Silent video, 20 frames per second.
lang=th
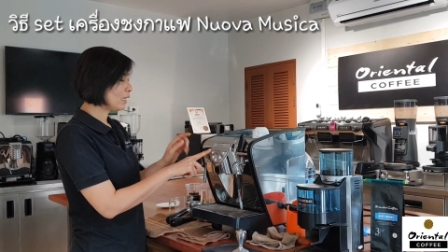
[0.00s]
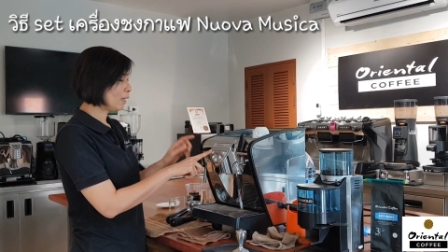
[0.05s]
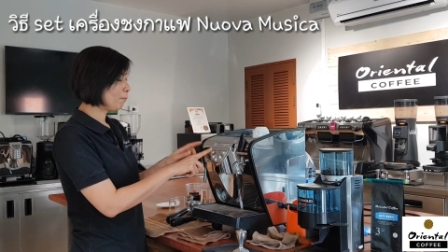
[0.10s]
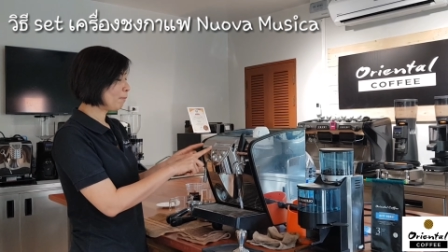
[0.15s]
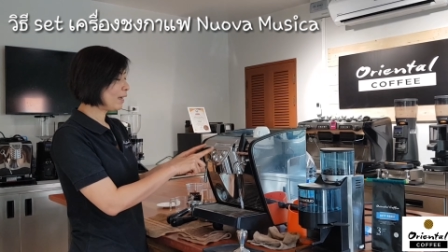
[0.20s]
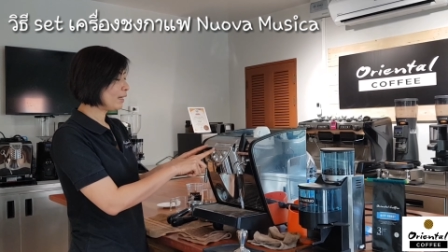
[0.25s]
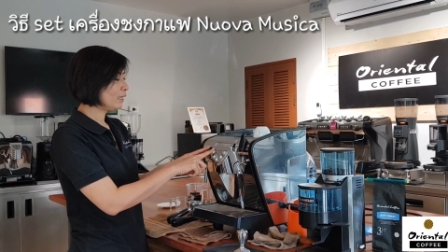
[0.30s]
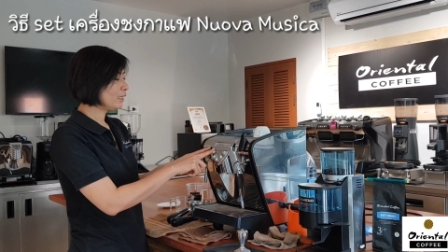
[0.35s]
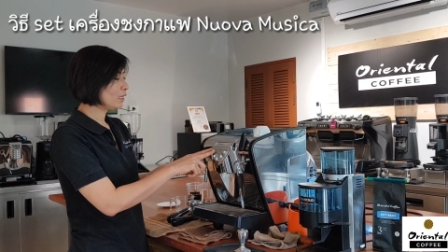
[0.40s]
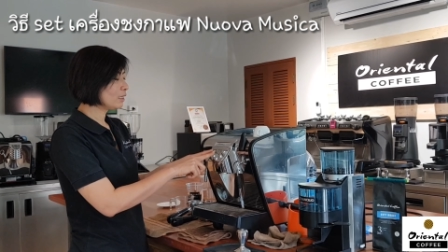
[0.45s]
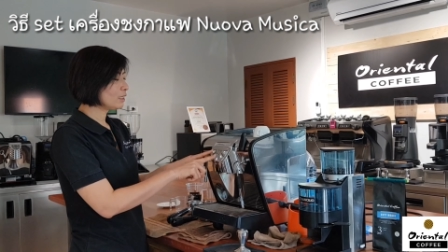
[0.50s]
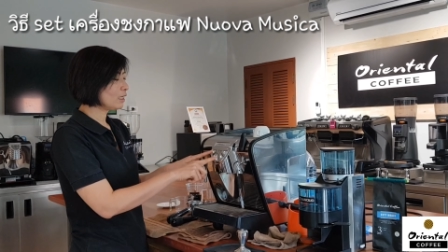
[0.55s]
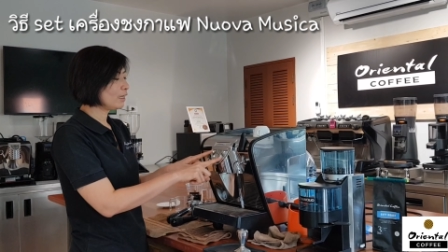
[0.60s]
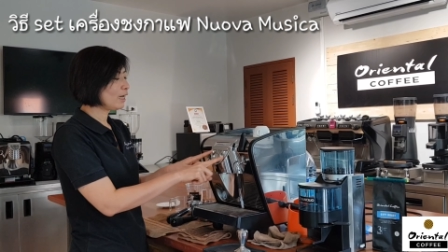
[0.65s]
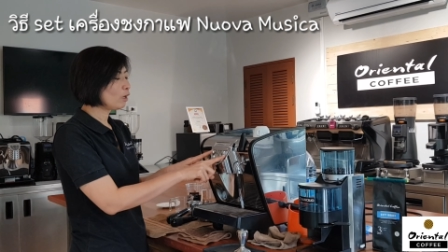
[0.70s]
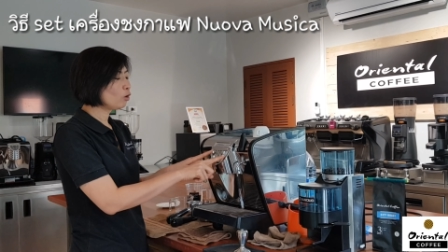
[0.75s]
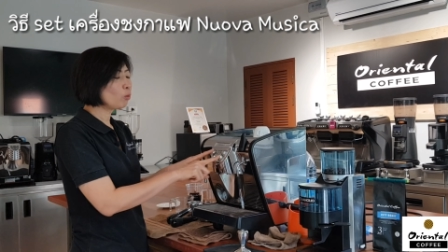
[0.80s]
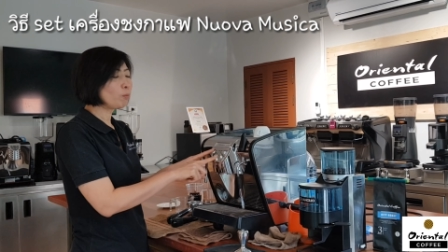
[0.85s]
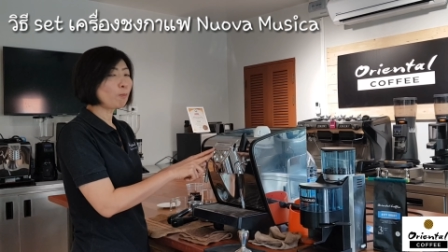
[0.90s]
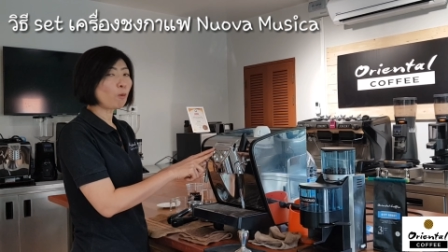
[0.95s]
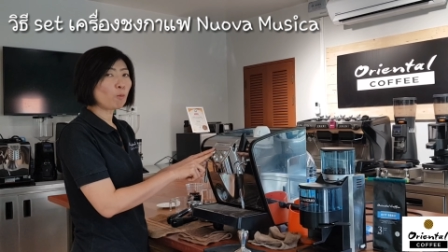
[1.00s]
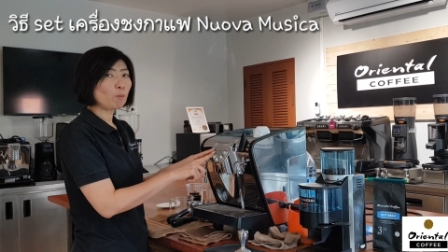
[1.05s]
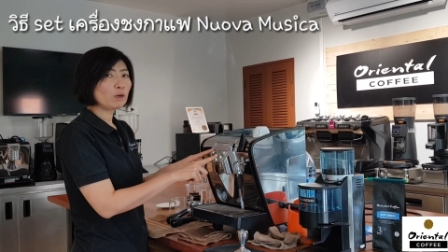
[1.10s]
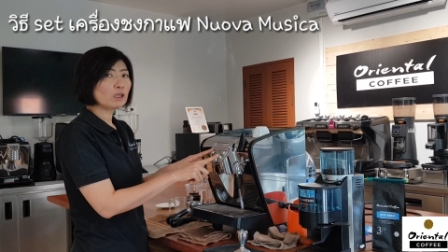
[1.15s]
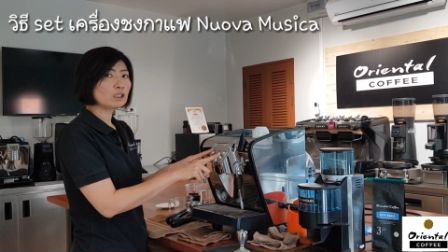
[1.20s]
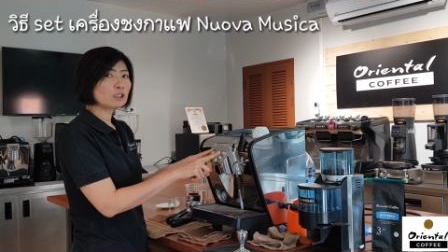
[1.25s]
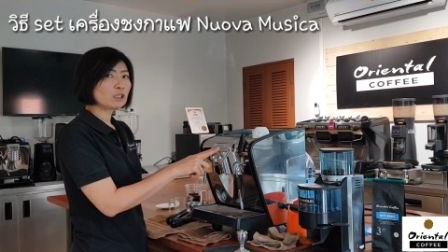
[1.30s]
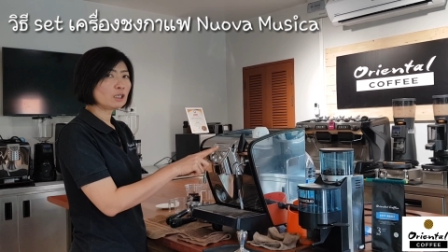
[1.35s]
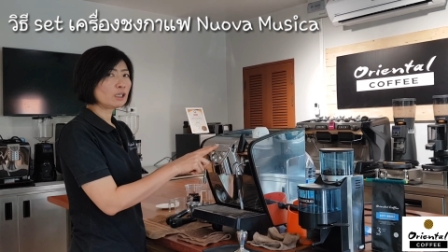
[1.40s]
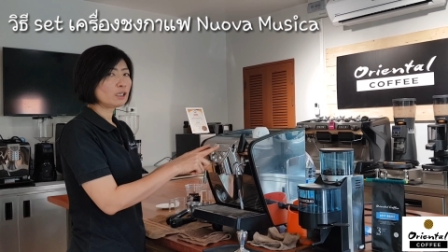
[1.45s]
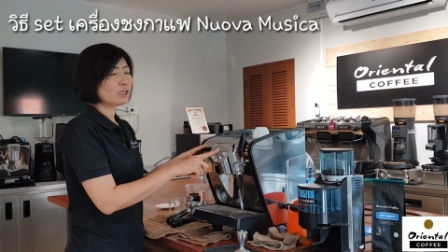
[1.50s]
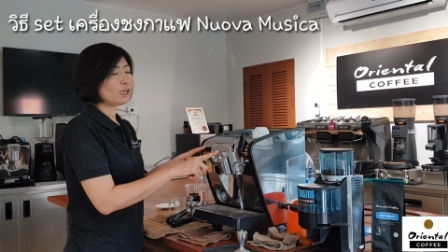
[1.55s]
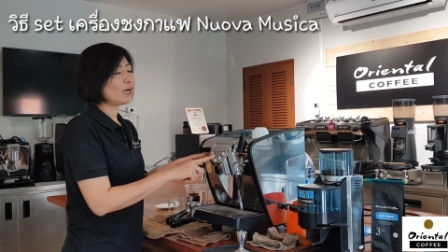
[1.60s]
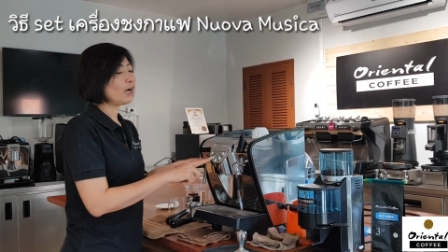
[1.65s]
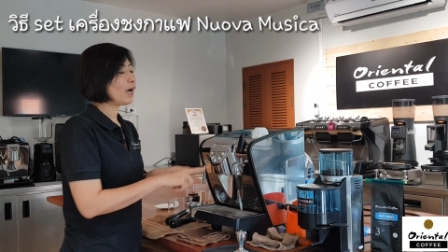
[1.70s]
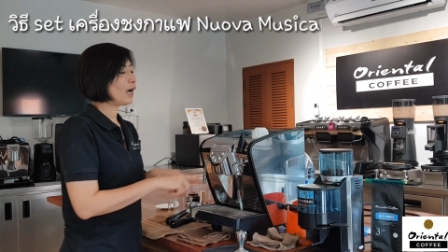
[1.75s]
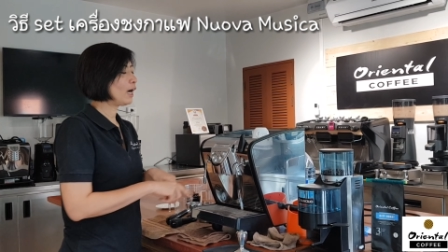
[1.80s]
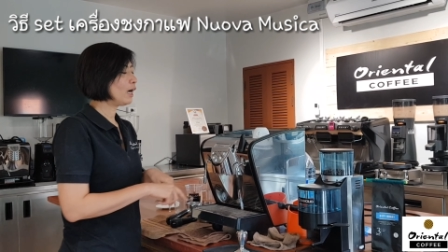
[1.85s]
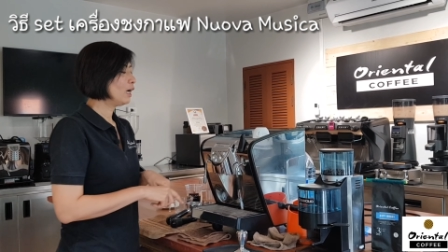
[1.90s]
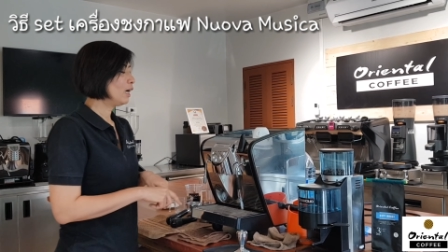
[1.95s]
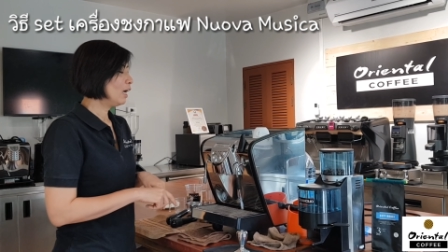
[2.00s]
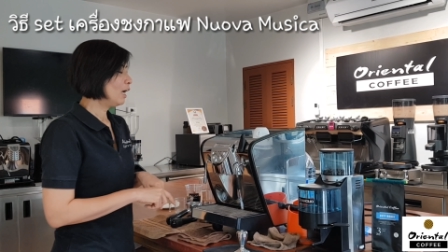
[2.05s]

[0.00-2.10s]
สามารถที่จะเซตได้ทุกปุ่มเลยนะคะ